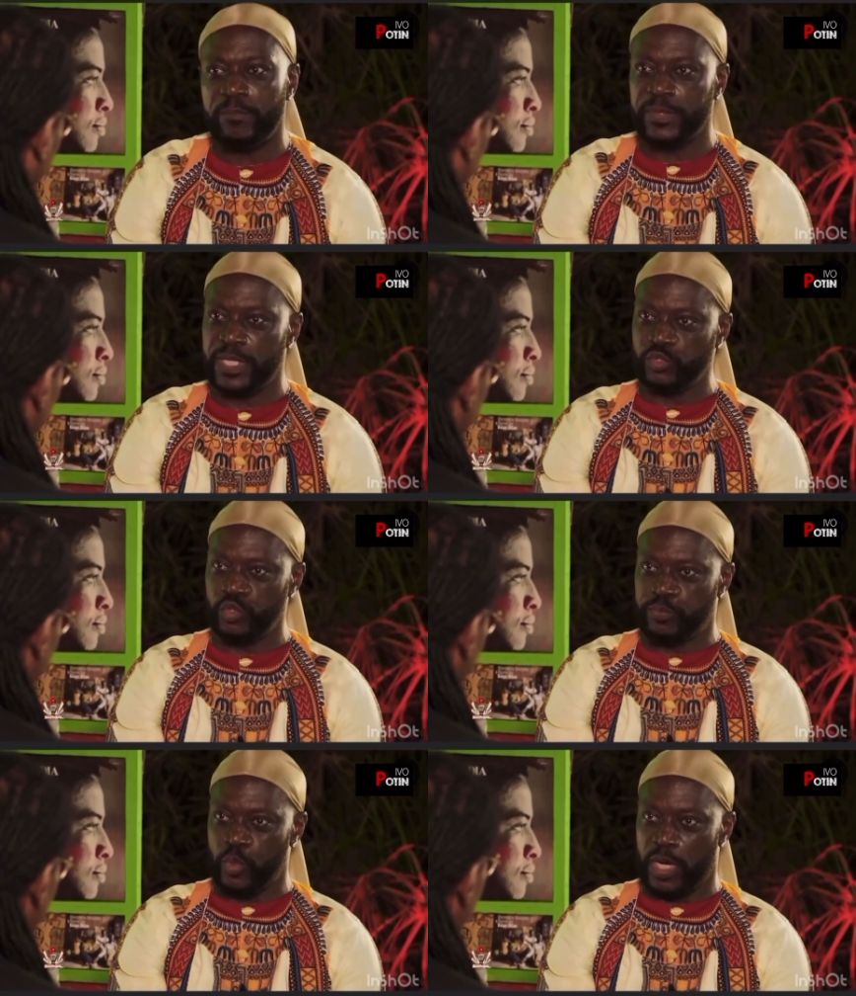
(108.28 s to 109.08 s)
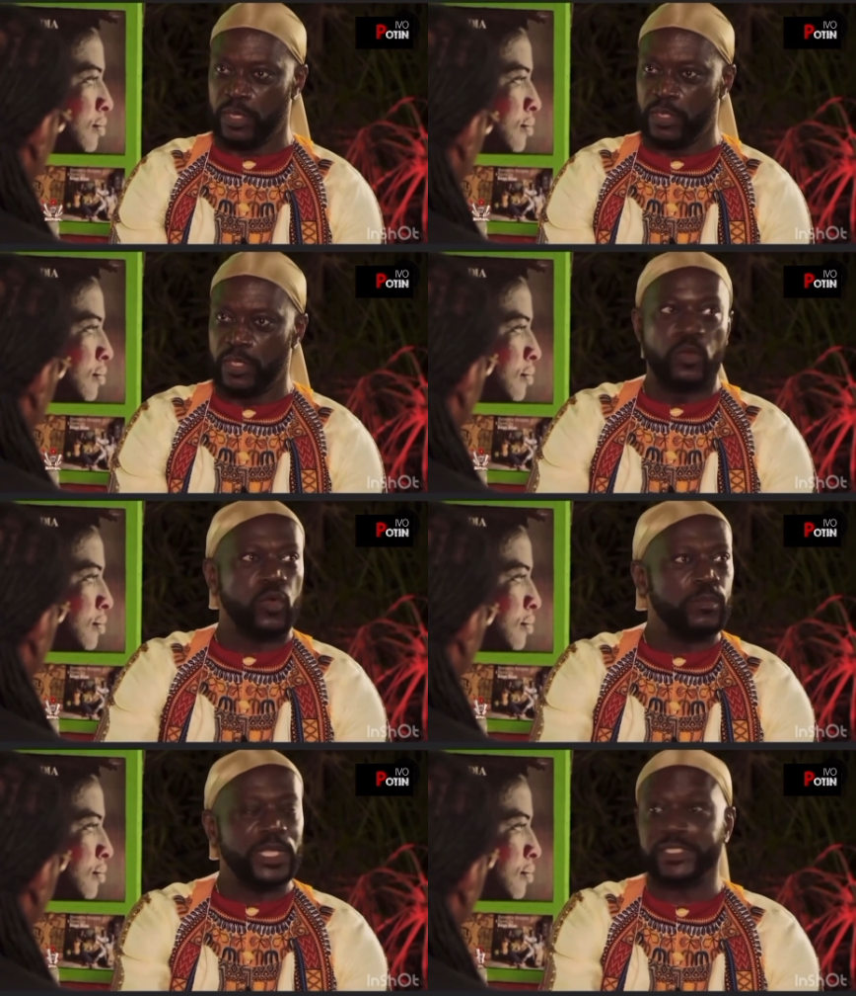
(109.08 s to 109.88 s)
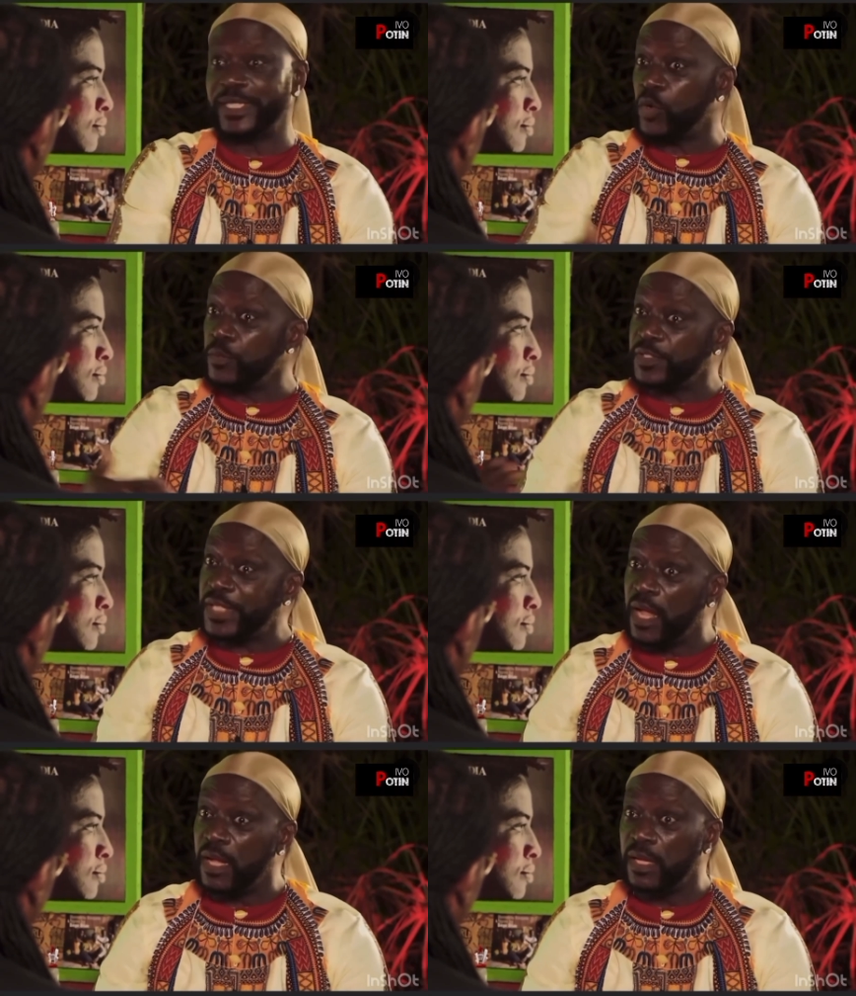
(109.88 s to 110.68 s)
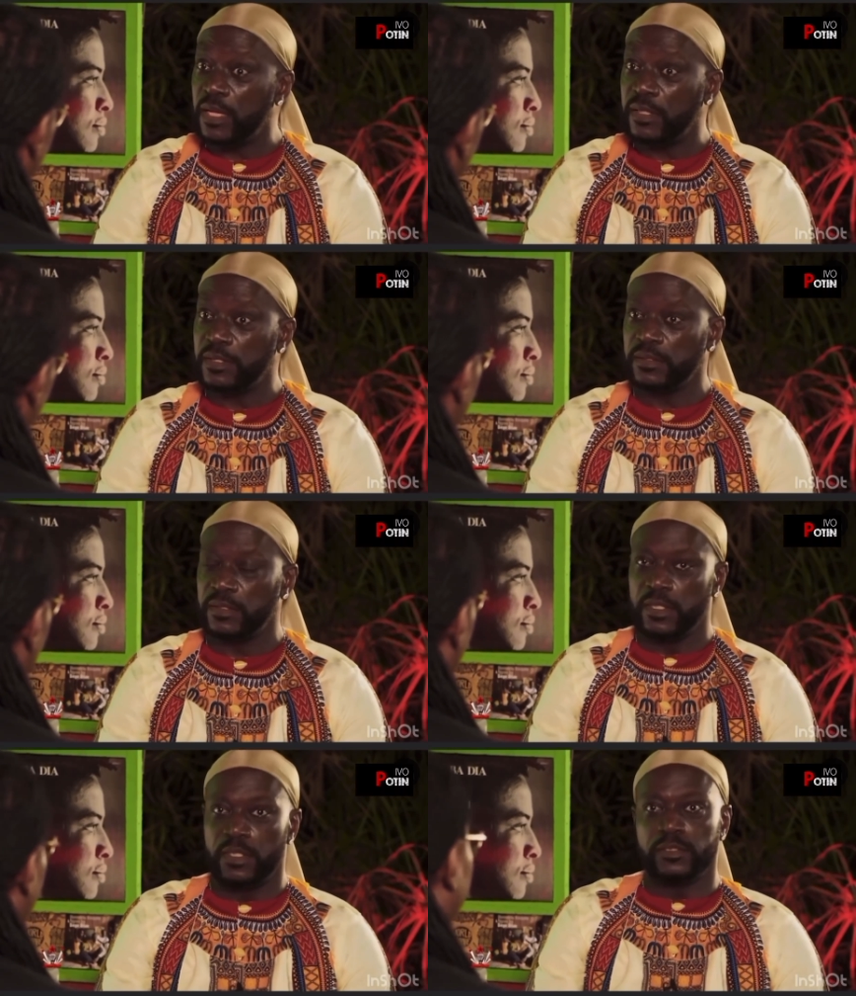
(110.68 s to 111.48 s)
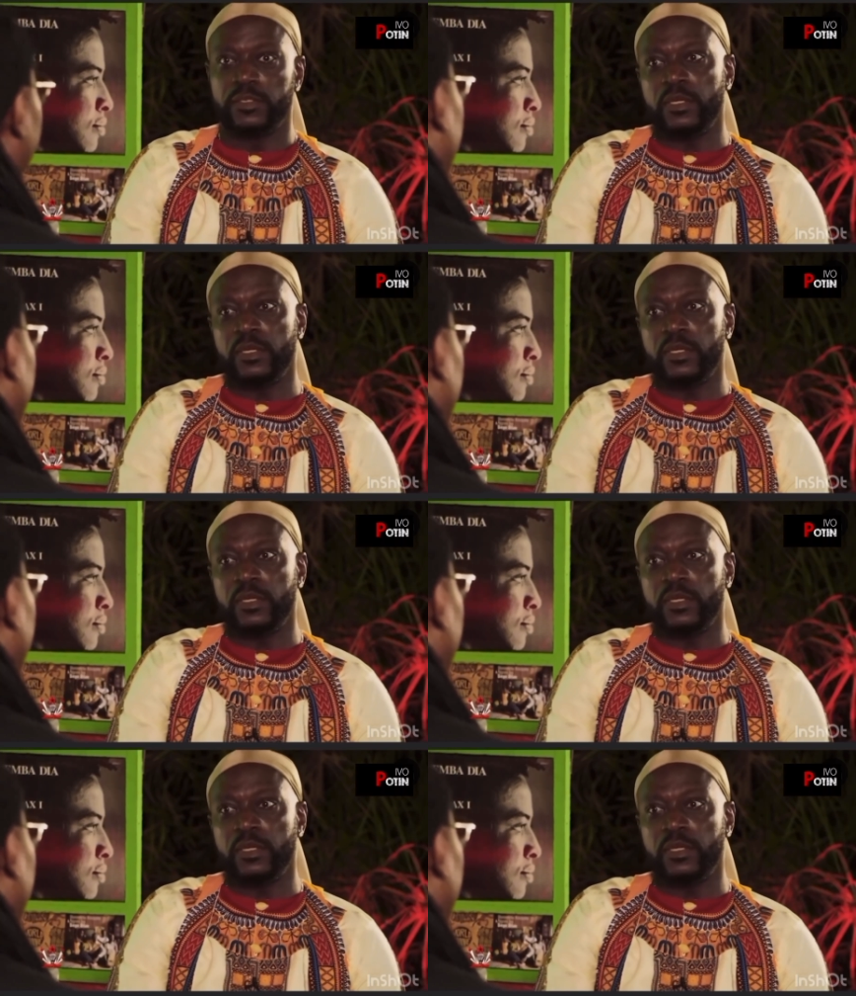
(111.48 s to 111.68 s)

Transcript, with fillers: prendre du poids Comment C'est comme ça. On, parle pas,